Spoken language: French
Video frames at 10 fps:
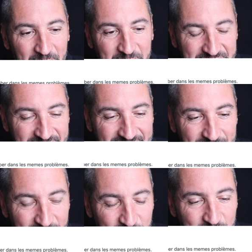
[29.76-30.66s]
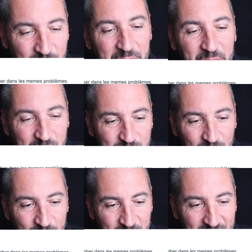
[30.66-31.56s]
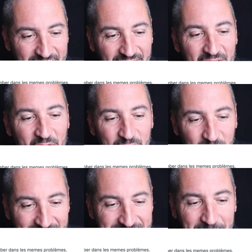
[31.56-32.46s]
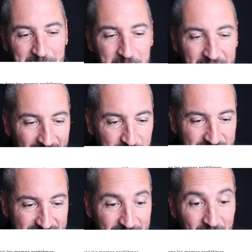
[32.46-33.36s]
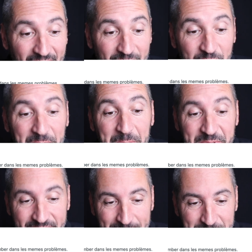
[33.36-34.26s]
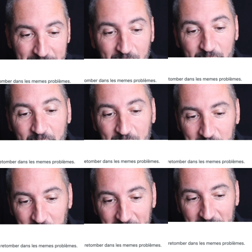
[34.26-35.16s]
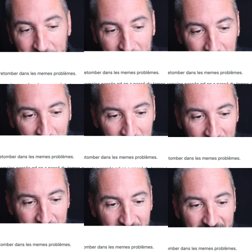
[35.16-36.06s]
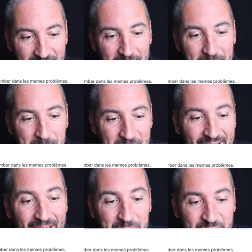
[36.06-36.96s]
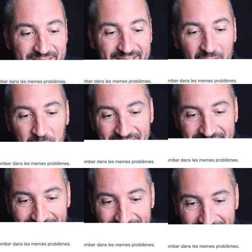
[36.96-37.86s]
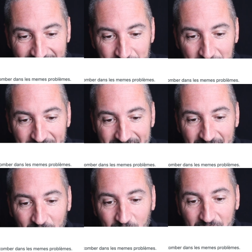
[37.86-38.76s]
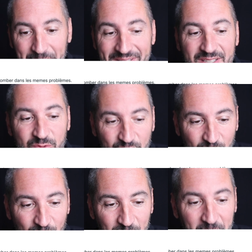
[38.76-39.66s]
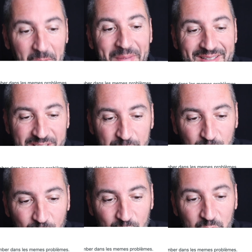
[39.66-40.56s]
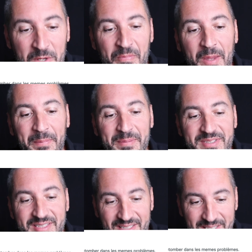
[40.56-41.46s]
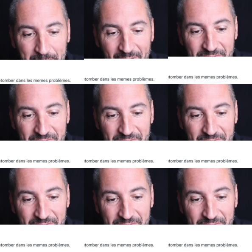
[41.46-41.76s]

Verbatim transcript: à un coaching qui me dit aujourd'hui bonjour Antoine, voilà j'ai récupéré Lucie, on va avancer petit à petit pour ne plus retomber dans les mêmes problèmes. Mais elle me dit qu'elle a eu un déclic la semaine passée quand on a passé du temps ensemble. Merci pour tout, même si j'étais pas